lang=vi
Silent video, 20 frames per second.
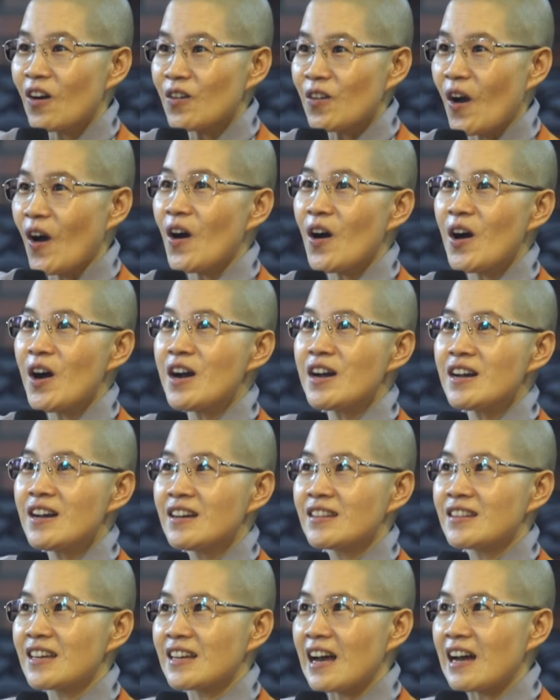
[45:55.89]
còn nhỏ hơn
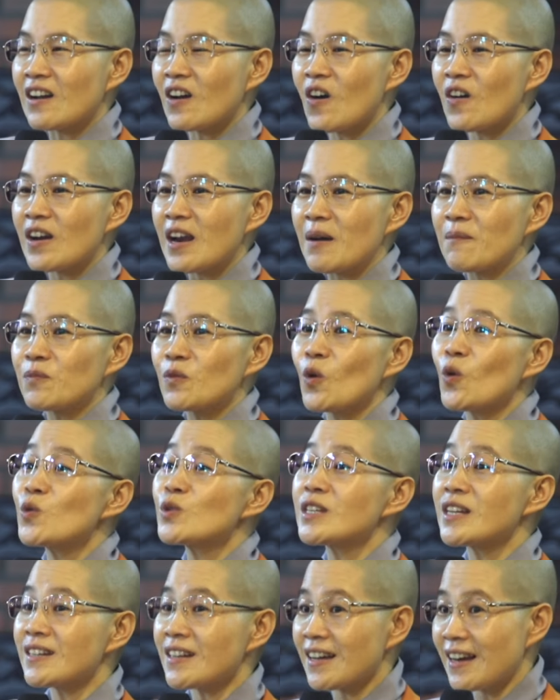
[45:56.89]
thì các con làm
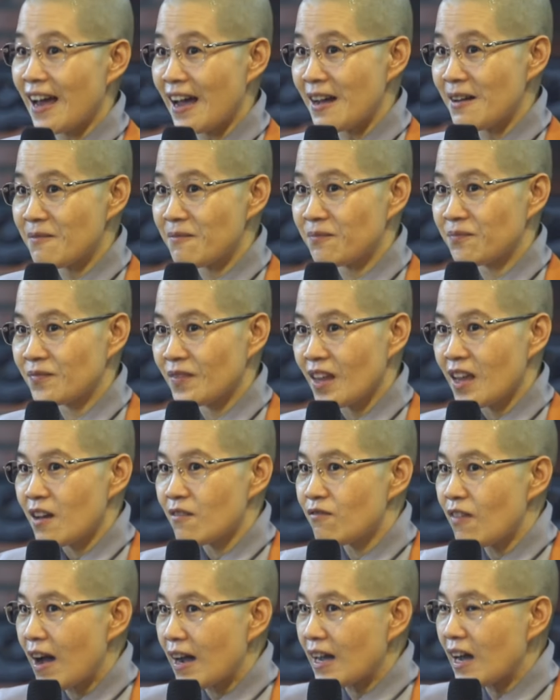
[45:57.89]
tu sinh cái đó
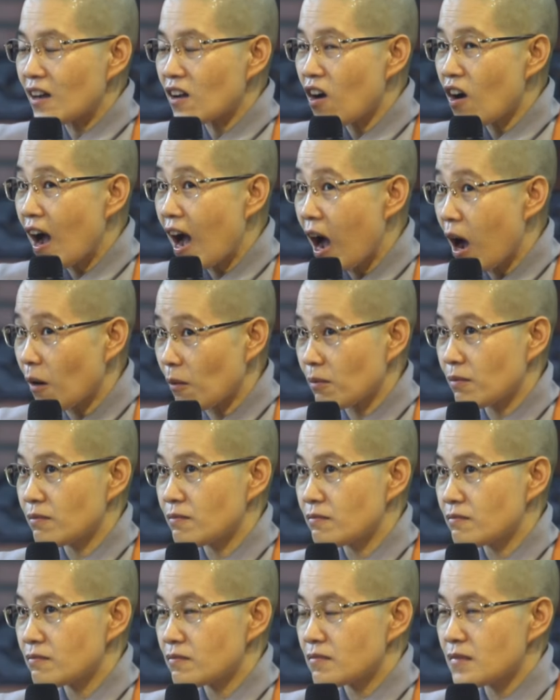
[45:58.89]
và các con
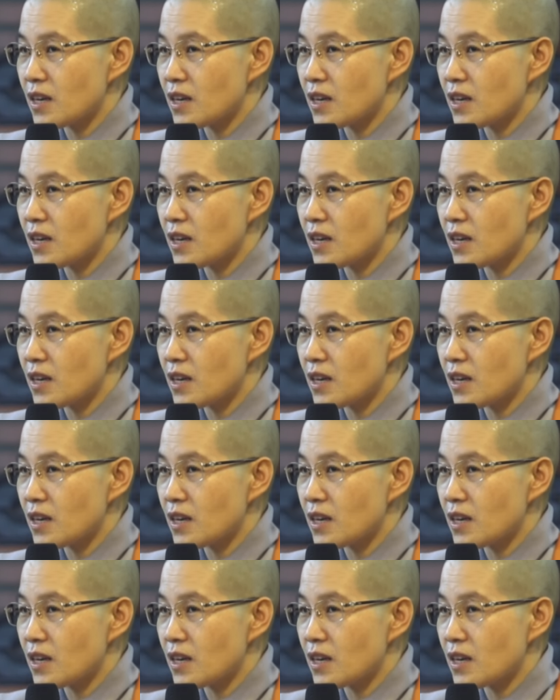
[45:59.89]
học